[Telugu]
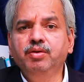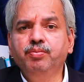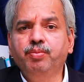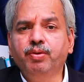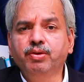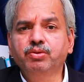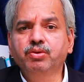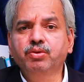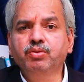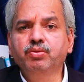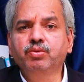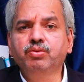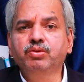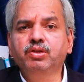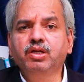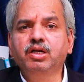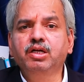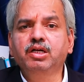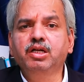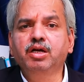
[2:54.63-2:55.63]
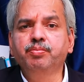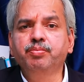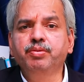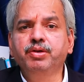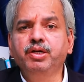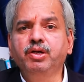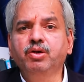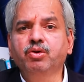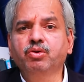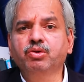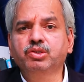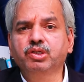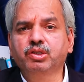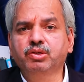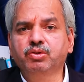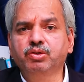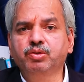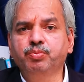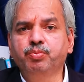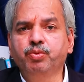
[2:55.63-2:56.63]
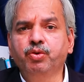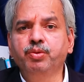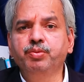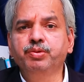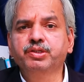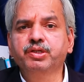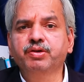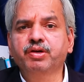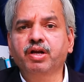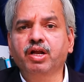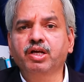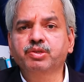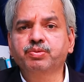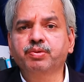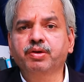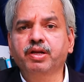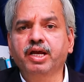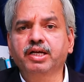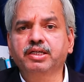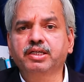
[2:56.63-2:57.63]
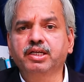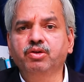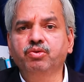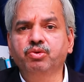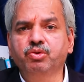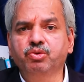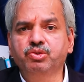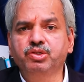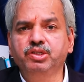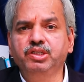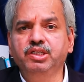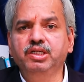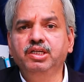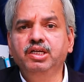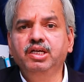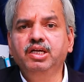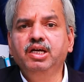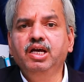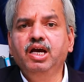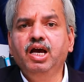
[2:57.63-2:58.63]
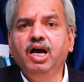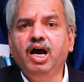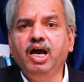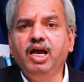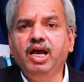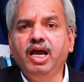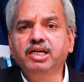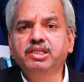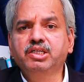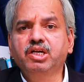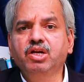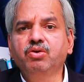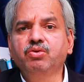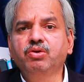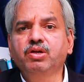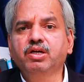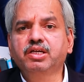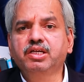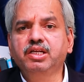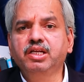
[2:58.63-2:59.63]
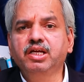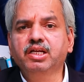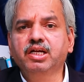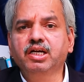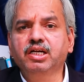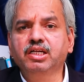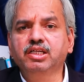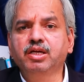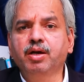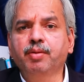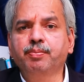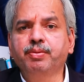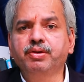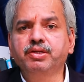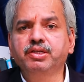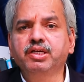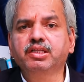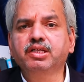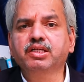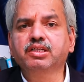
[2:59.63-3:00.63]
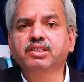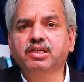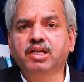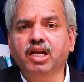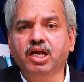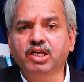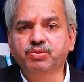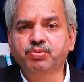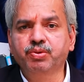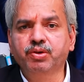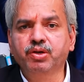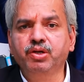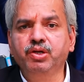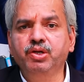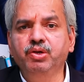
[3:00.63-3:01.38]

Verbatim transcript: పంతొమ్మిది వందల డెబ్బై ఏడులో ఒక చట్టం ప్రొహిబిషన్ ట్రాన్స్ఫర్ యాక్ట్ అని ఒకటి వచ్చింది ఆ యాక్ట్లో కూడా క్లియర్ కట్గా చెప్పని చేస్తే ట్రాన్స్ఫర్లే